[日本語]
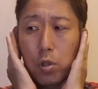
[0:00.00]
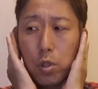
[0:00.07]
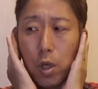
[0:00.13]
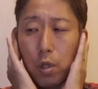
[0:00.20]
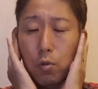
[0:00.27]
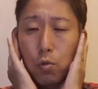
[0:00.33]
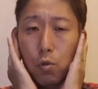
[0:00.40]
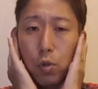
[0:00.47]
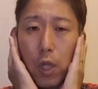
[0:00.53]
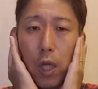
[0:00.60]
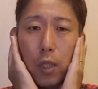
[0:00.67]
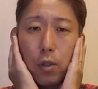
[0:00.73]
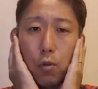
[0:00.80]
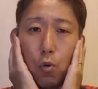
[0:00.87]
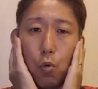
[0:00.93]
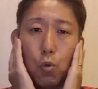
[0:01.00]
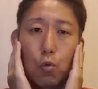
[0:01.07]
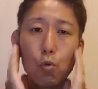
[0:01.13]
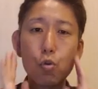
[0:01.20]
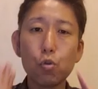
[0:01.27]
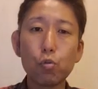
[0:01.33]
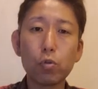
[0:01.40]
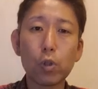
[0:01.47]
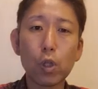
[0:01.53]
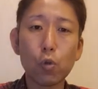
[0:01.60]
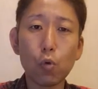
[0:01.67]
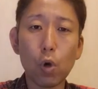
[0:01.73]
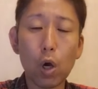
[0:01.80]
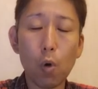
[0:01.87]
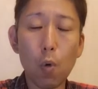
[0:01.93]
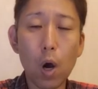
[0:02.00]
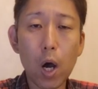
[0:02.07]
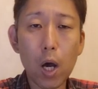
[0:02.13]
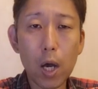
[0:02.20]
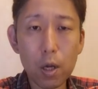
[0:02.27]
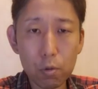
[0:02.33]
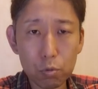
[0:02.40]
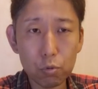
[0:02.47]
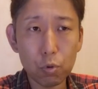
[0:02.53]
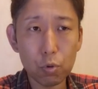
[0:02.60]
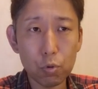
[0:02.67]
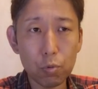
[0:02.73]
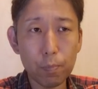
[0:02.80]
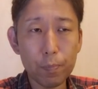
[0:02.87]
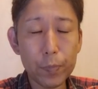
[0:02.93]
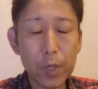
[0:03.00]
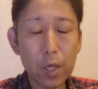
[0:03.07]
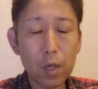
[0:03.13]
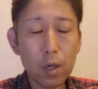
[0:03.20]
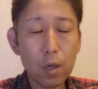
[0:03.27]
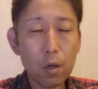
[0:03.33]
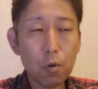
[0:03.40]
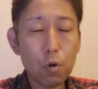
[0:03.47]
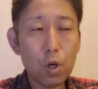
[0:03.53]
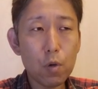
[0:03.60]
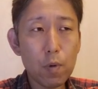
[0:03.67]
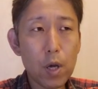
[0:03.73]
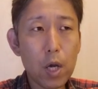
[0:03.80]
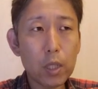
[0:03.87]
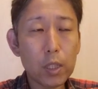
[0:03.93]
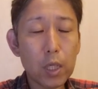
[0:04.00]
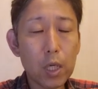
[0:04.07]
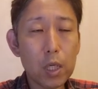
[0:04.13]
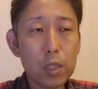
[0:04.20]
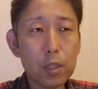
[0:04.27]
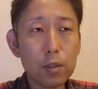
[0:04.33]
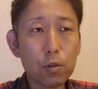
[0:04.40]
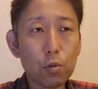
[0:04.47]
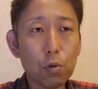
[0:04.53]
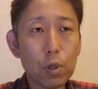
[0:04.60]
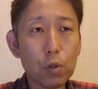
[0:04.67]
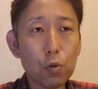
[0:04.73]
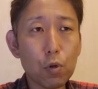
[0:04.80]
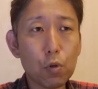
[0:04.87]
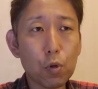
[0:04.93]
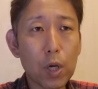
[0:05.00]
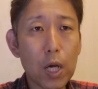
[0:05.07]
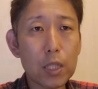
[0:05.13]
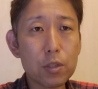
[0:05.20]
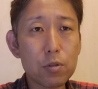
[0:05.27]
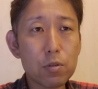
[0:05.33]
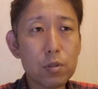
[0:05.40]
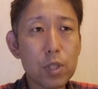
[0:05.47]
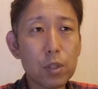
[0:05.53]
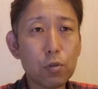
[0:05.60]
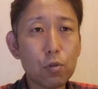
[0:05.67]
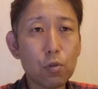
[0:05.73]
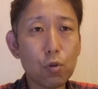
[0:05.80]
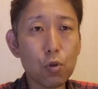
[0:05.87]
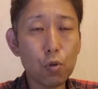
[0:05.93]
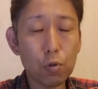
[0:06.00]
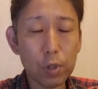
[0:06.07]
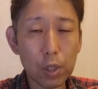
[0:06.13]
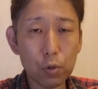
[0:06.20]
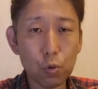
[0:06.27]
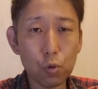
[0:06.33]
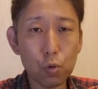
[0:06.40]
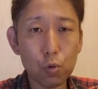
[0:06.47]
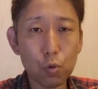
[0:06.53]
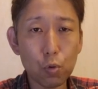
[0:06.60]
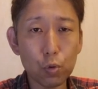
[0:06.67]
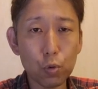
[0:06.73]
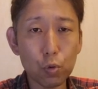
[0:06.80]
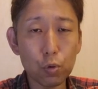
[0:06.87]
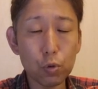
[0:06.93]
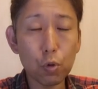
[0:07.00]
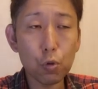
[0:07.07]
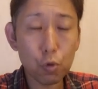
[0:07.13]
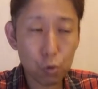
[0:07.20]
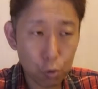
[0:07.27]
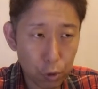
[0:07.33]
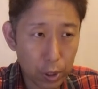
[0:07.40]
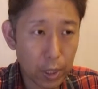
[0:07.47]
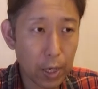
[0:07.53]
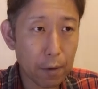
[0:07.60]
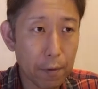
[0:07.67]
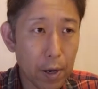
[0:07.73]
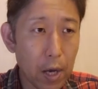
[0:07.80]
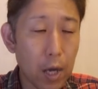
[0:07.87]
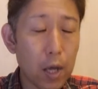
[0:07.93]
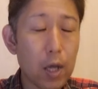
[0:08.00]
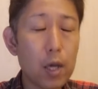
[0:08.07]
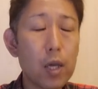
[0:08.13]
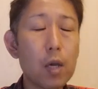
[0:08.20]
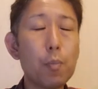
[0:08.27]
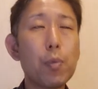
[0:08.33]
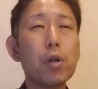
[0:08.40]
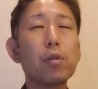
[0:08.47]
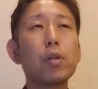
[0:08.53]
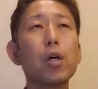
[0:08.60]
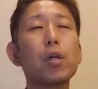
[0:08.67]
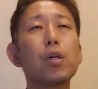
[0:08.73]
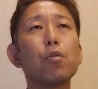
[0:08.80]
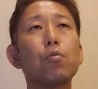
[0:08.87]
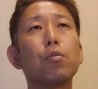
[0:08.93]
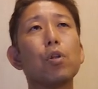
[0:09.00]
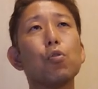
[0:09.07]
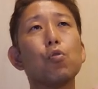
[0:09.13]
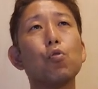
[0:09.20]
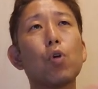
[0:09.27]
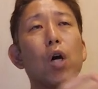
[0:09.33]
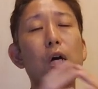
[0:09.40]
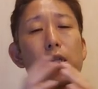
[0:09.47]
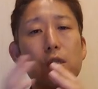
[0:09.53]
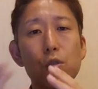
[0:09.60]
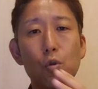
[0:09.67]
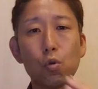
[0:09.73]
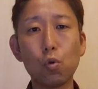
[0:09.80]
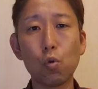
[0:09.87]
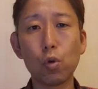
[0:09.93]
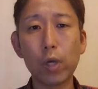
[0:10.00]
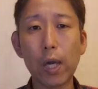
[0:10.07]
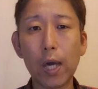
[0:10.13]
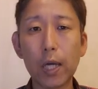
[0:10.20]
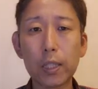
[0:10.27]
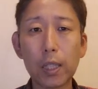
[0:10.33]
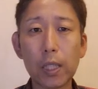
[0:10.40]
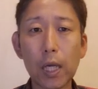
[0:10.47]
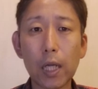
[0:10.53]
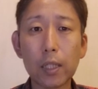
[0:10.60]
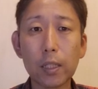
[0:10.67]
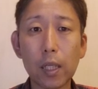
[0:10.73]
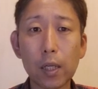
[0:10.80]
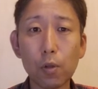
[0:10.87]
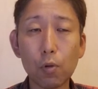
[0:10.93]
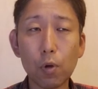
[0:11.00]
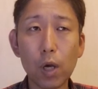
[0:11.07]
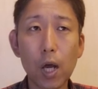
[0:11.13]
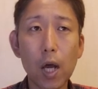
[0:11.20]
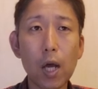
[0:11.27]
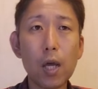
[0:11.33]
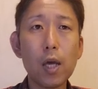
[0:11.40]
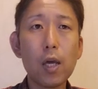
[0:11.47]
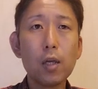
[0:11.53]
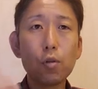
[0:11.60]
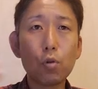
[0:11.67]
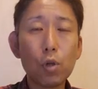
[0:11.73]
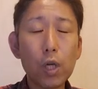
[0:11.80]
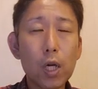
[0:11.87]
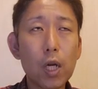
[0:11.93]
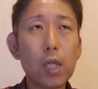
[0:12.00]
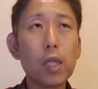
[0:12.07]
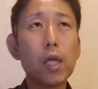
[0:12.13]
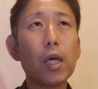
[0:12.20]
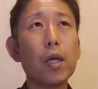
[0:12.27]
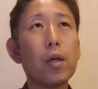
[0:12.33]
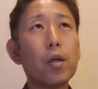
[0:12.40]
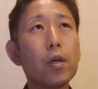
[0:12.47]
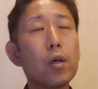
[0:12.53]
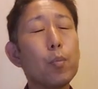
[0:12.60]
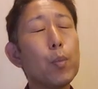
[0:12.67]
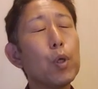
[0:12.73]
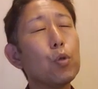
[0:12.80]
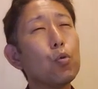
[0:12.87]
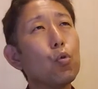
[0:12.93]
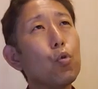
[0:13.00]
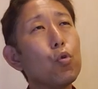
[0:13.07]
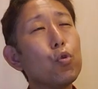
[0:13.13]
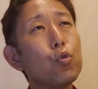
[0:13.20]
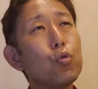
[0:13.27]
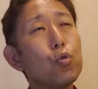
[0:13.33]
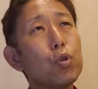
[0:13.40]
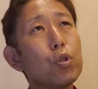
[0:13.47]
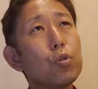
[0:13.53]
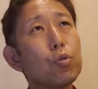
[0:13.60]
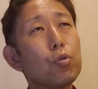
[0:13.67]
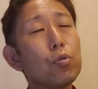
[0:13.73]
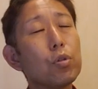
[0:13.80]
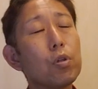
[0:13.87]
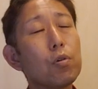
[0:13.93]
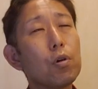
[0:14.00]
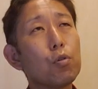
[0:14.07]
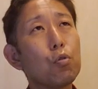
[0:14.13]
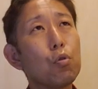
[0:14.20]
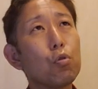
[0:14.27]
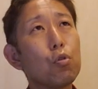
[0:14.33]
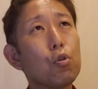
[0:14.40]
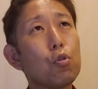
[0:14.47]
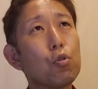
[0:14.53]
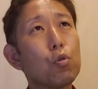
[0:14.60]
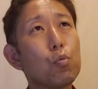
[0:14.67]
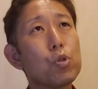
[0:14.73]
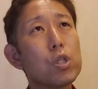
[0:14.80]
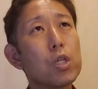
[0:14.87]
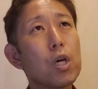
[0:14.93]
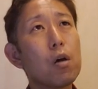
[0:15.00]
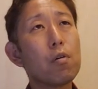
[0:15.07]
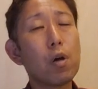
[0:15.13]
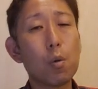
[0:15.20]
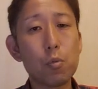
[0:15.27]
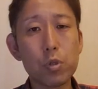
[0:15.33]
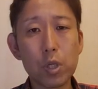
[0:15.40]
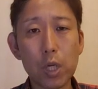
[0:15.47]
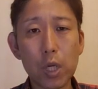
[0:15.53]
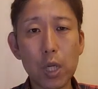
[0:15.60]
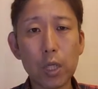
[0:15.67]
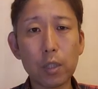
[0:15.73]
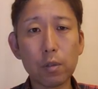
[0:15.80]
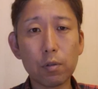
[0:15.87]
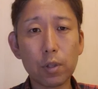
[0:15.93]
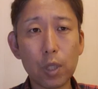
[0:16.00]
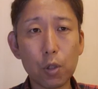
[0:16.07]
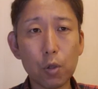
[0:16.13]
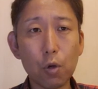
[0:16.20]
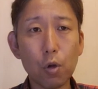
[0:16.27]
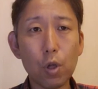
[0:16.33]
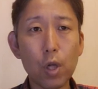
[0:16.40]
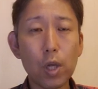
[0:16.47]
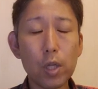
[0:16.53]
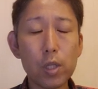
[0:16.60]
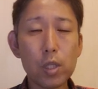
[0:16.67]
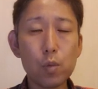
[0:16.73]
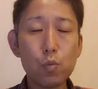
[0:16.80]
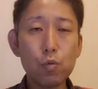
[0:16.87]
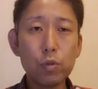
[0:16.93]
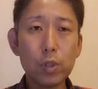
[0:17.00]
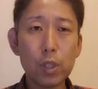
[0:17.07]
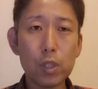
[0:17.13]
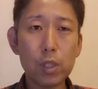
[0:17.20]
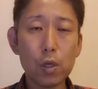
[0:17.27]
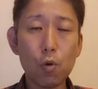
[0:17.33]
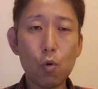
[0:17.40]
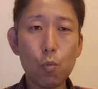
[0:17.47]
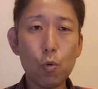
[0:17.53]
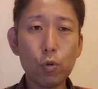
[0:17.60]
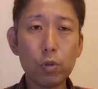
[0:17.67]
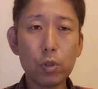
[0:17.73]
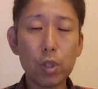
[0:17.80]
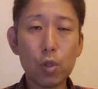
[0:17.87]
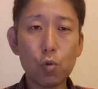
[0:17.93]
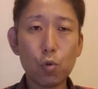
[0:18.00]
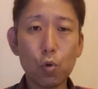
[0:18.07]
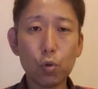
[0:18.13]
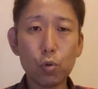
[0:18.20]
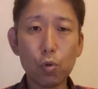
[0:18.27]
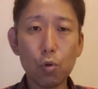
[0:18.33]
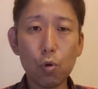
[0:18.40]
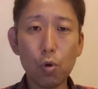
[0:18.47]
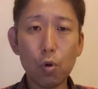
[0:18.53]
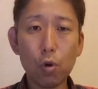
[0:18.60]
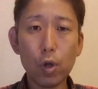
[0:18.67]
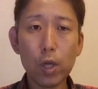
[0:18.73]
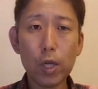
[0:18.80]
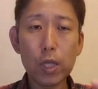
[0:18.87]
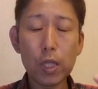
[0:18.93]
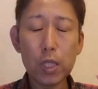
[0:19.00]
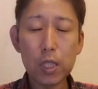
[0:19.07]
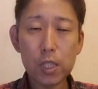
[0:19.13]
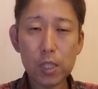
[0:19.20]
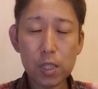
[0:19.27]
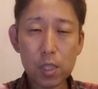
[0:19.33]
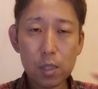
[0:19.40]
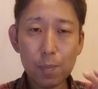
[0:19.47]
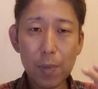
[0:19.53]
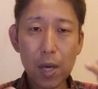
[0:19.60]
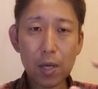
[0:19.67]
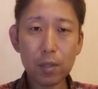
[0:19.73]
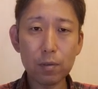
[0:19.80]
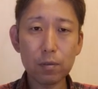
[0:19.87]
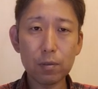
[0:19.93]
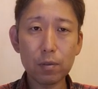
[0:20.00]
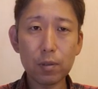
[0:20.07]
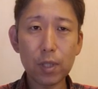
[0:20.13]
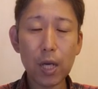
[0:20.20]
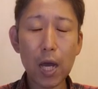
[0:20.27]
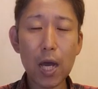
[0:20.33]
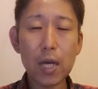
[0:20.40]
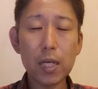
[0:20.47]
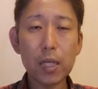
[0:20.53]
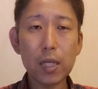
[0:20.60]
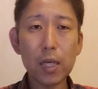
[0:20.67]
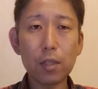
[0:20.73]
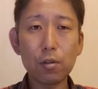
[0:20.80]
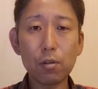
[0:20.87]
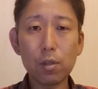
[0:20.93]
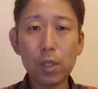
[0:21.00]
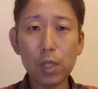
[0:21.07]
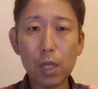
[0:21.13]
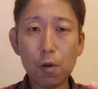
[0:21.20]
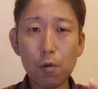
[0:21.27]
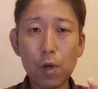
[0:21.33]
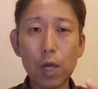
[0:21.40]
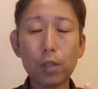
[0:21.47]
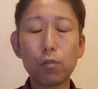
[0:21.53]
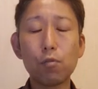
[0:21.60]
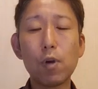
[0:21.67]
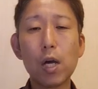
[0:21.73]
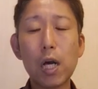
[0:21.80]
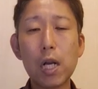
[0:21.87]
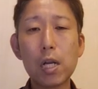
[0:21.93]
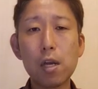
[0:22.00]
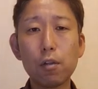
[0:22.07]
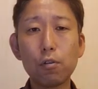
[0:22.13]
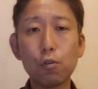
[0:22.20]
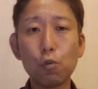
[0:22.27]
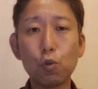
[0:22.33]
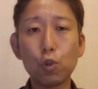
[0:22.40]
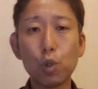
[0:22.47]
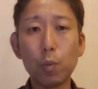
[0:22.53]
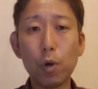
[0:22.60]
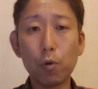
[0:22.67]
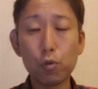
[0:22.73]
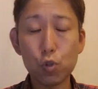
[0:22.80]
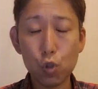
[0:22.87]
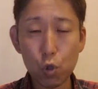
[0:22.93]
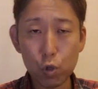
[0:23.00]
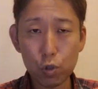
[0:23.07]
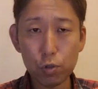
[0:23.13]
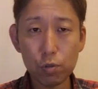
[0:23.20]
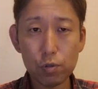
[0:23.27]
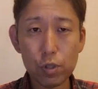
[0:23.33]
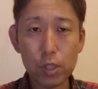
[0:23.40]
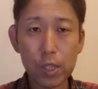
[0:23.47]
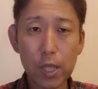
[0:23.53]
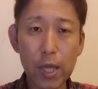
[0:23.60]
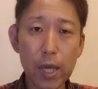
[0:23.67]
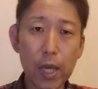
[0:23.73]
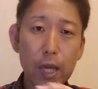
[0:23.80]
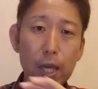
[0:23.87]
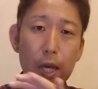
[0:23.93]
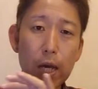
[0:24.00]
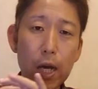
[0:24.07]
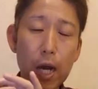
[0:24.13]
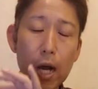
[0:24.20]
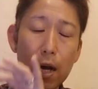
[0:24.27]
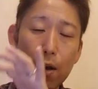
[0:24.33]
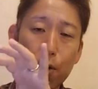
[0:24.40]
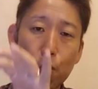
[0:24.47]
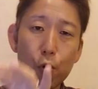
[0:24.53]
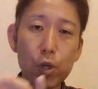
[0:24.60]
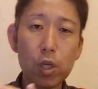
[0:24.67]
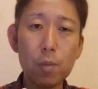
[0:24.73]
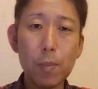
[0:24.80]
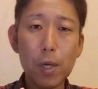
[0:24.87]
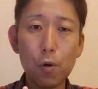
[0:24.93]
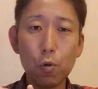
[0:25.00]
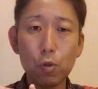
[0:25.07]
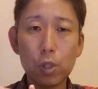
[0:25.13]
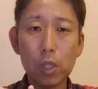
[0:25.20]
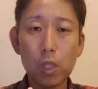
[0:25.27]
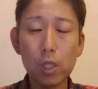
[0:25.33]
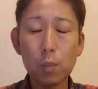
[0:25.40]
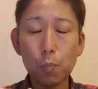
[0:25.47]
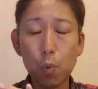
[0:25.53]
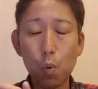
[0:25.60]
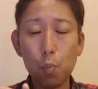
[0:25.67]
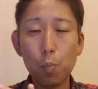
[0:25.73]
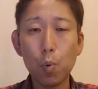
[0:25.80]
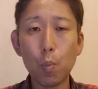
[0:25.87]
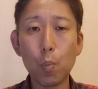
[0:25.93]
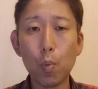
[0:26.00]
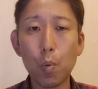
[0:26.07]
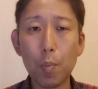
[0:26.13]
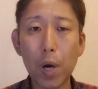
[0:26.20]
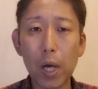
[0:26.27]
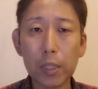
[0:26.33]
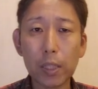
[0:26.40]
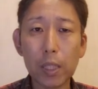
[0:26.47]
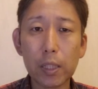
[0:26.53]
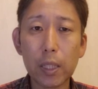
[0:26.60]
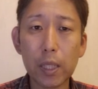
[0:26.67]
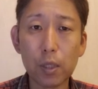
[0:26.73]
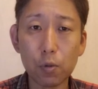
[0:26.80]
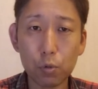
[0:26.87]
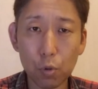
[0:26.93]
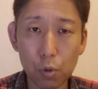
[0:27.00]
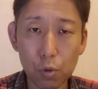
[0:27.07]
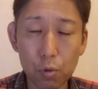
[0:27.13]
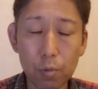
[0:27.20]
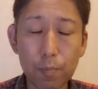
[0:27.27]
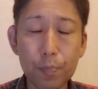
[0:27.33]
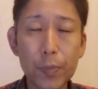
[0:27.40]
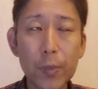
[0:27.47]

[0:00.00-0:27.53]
ちゃんと何のことを言ってるのかが分かるというこれは7人それぞれの滑舌の良さということというよりかはやっぱりさっき言ったその歌詞の乗っけ方であったりとかそれからねまあ、どういうふうに作ってるかその時によっても違うかもしれないんですけど自分たちが思ってることを一番簡潔でなおかつ分かりやすい言葉をチョイスしてかっこいいメロディーにボンボンボンボン当てていくという。